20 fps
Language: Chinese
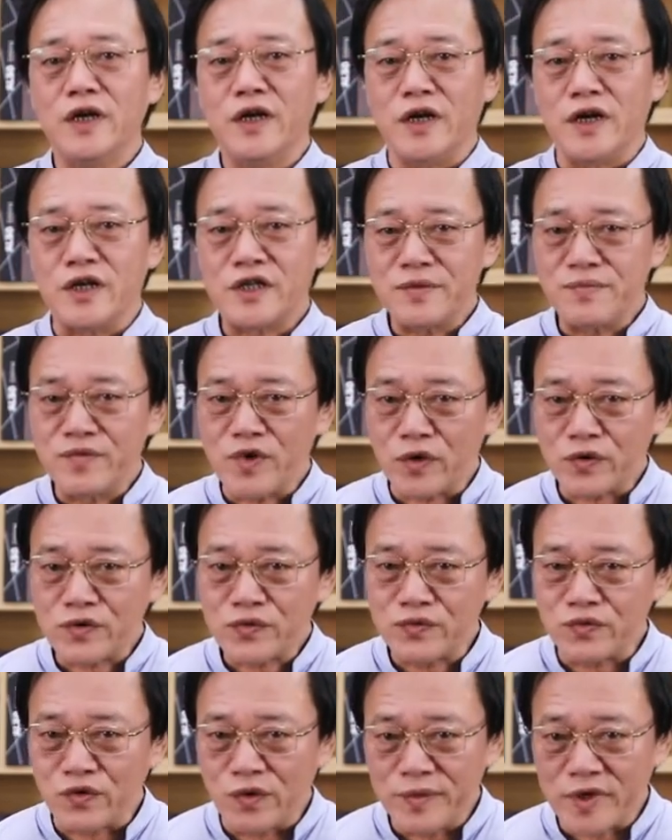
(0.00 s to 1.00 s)
而是描
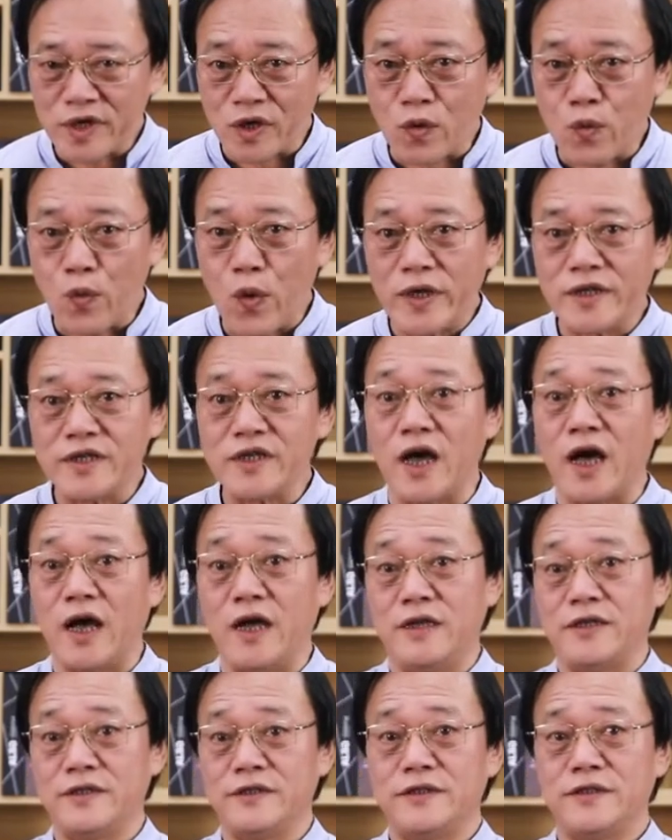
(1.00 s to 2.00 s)
述我们的观察。